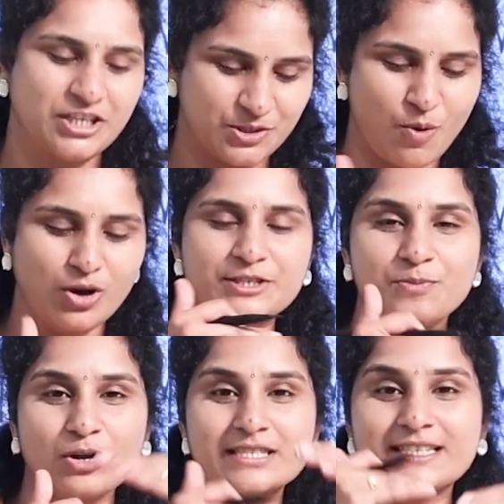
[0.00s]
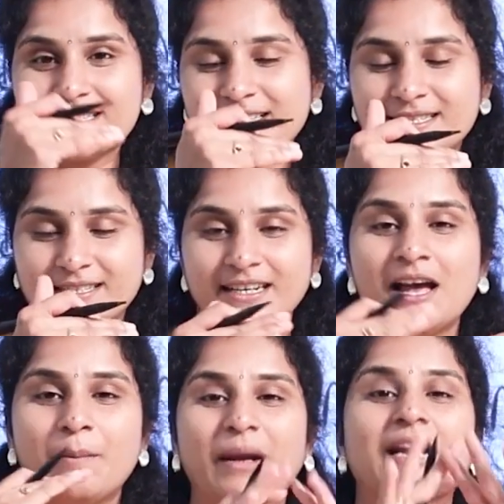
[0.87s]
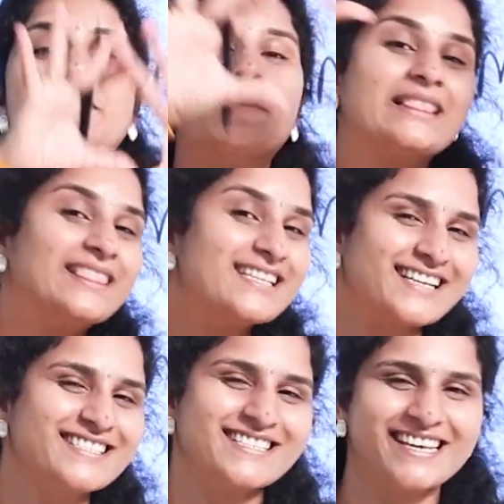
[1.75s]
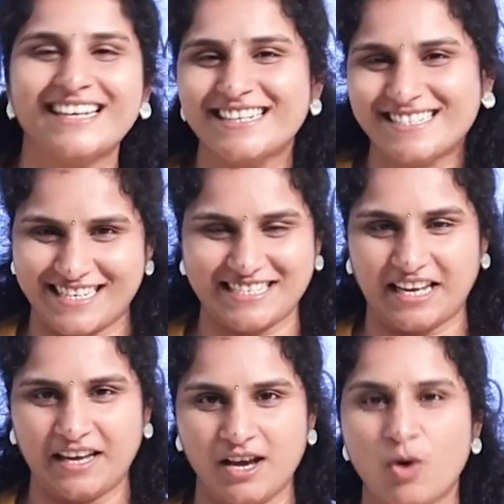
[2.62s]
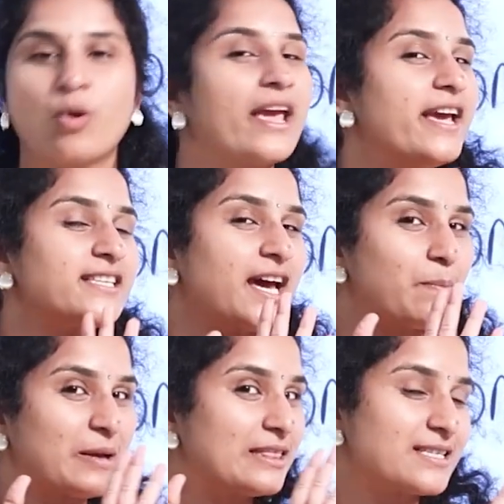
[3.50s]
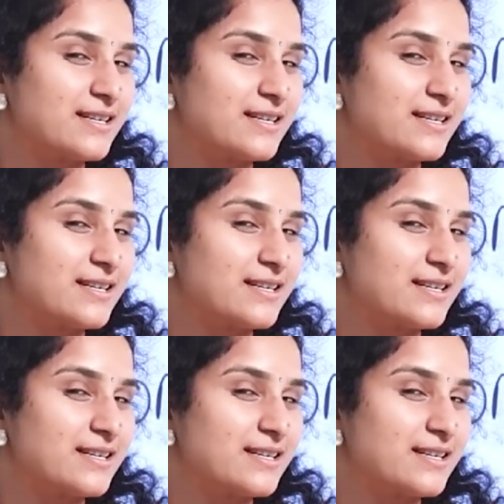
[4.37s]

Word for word: ఈ స్మాల్ స్మాల్ సక్సెస్ మనల్ని పెద్ద సక్సెస్కి లీడ్ చేస్తాయి ఒకేసారి పెద్ద